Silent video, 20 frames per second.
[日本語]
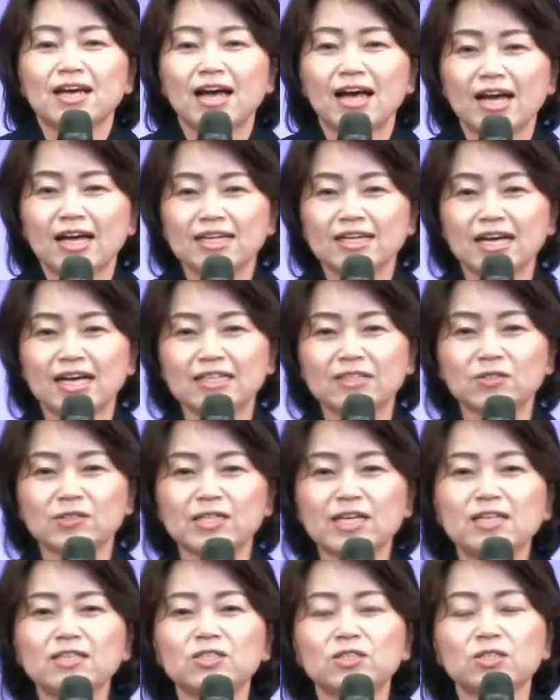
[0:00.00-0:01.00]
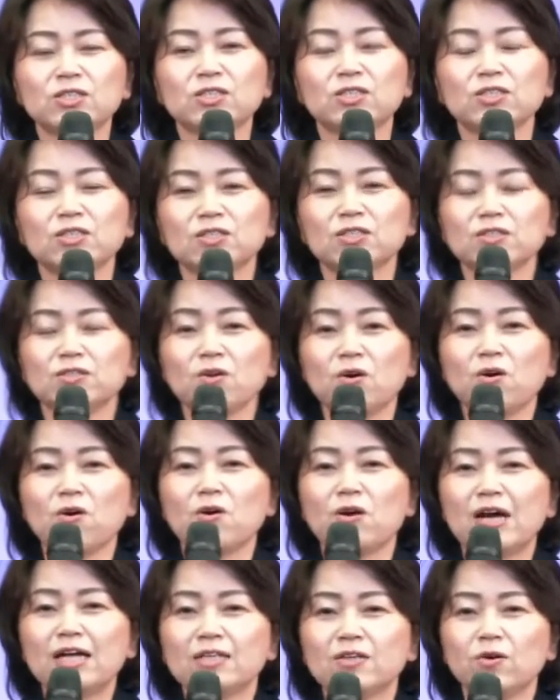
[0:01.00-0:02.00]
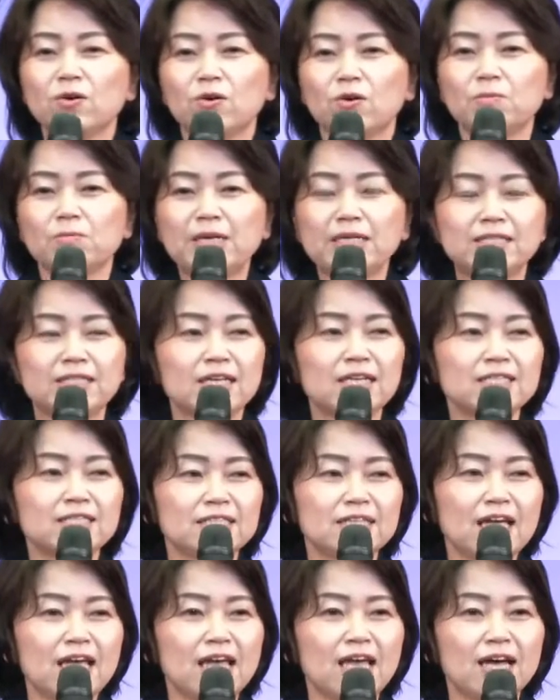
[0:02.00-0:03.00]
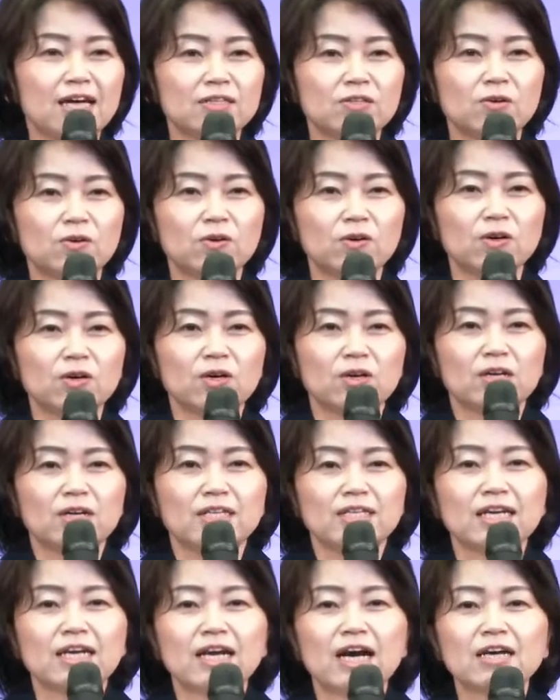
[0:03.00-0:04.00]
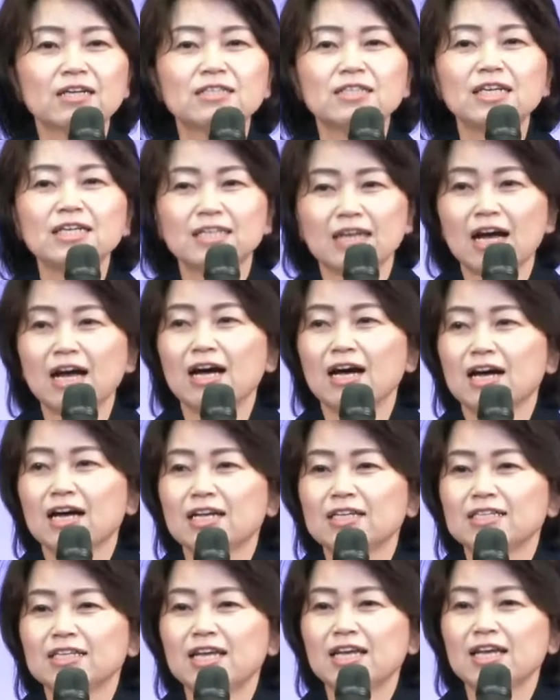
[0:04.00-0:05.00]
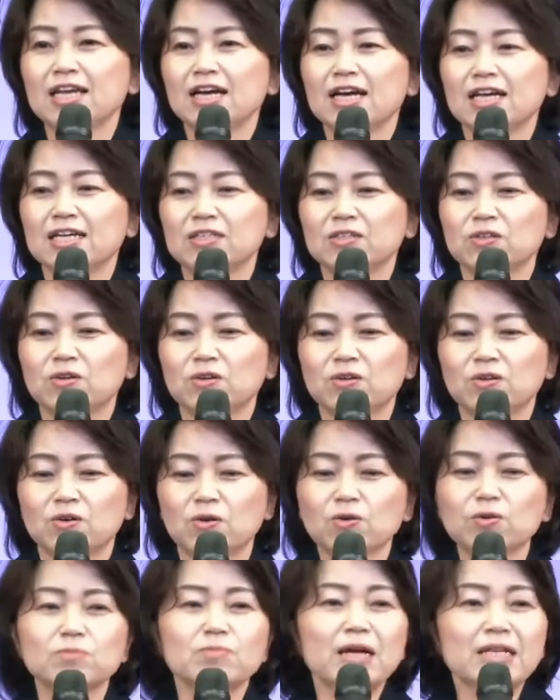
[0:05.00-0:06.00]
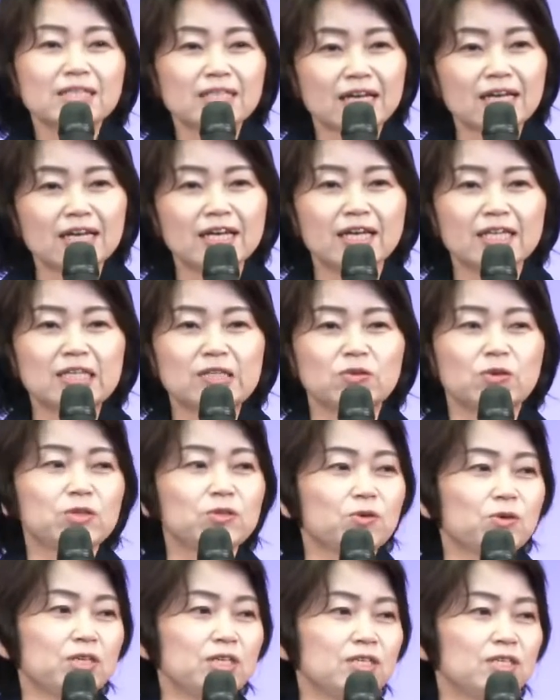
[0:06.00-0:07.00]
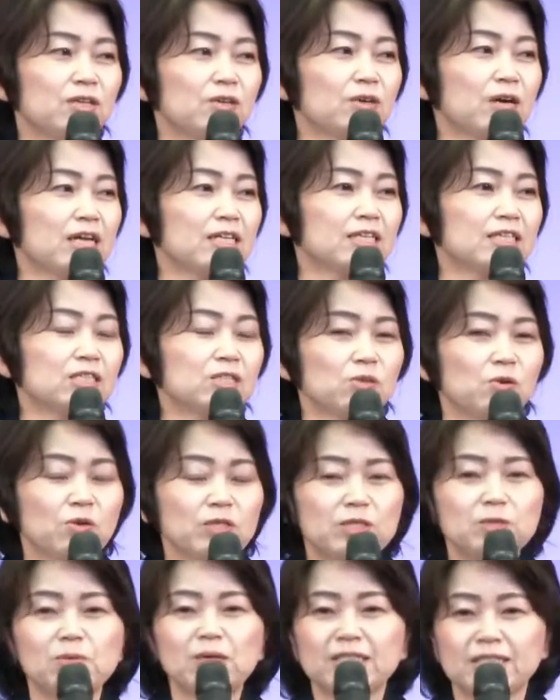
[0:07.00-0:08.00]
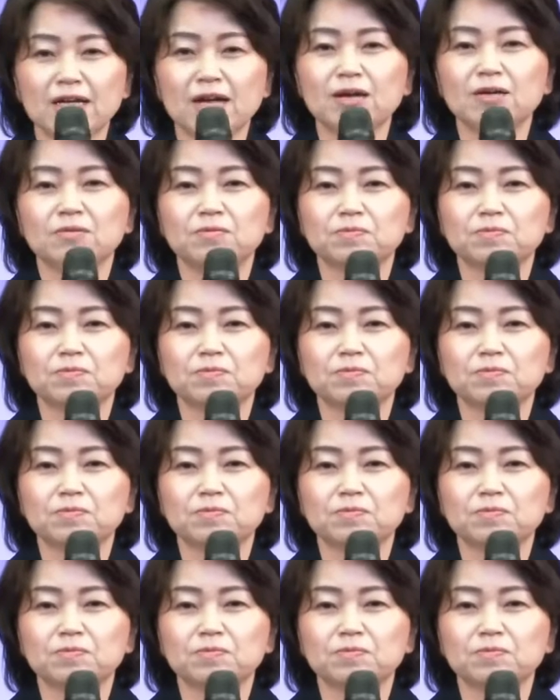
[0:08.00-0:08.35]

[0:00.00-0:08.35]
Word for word: はい、あの、先週の、あの、メッセージで、あの、ね、隠れた、ね、あの、奥まった部屋での祈りという話をしました。